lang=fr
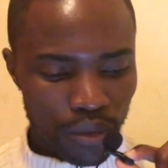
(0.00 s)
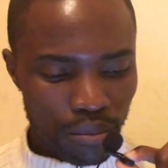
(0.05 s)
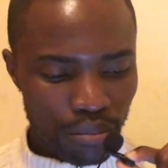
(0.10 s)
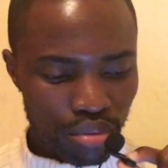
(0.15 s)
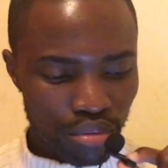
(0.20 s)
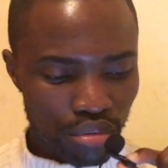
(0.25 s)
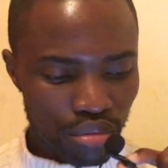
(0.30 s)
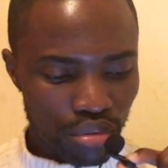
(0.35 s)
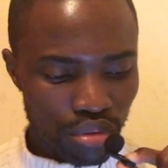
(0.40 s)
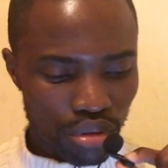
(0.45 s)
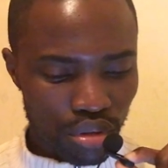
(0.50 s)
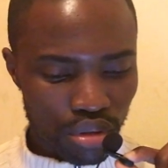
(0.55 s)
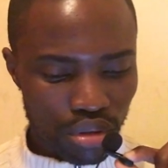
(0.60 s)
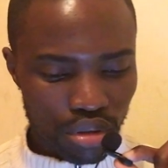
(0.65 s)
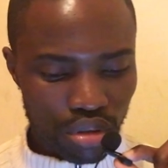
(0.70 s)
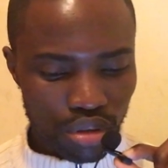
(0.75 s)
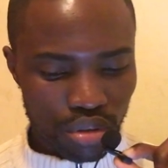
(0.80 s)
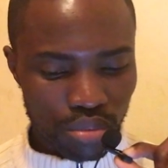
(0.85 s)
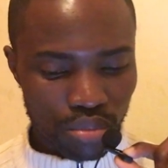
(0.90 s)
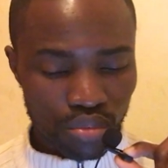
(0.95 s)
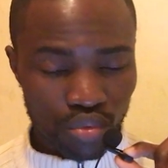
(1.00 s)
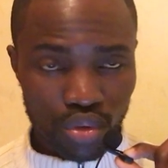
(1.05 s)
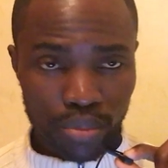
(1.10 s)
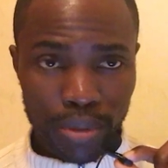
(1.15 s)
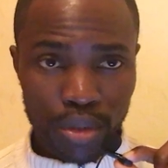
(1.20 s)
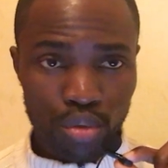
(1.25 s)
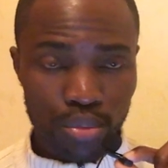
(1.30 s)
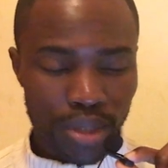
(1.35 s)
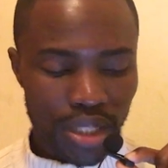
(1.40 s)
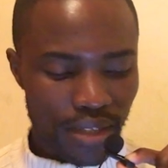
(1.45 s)
pour, vous
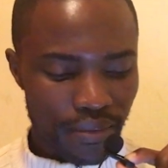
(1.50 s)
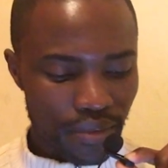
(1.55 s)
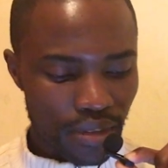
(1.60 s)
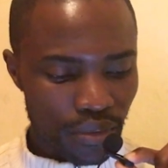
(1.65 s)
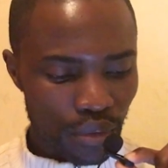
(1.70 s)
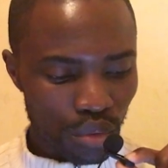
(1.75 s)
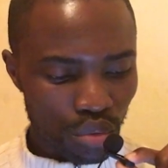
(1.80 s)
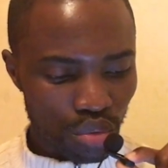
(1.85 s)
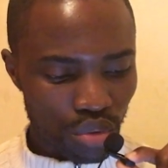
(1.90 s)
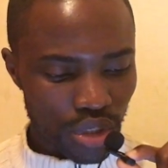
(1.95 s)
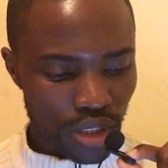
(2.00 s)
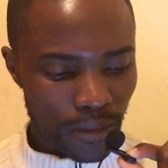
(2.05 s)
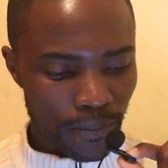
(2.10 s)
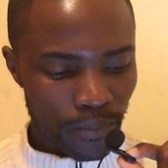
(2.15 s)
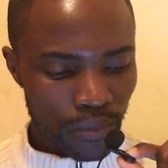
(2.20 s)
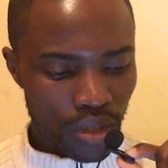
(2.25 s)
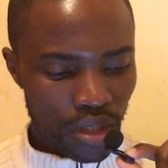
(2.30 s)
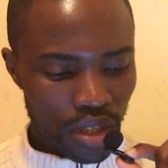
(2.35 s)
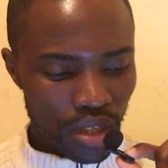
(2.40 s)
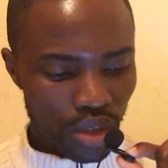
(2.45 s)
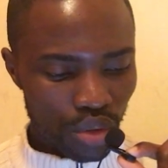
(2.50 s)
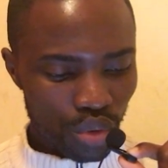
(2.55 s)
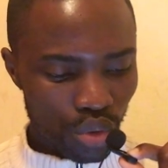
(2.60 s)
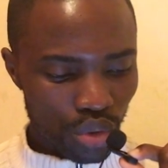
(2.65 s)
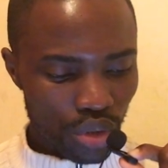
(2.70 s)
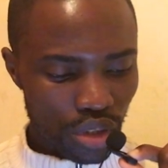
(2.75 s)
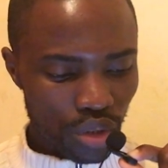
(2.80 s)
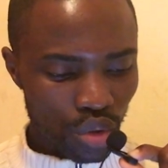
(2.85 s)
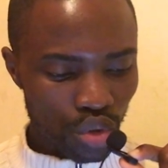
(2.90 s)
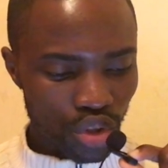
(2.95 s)
pas du mal à vivre en tout cas en tant
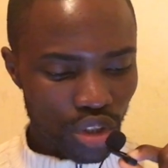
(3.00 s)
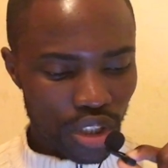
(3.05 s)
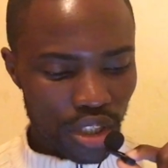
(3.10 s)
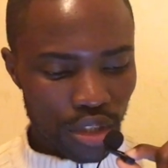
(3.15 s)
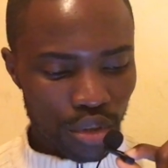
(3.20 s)
qu'étranger.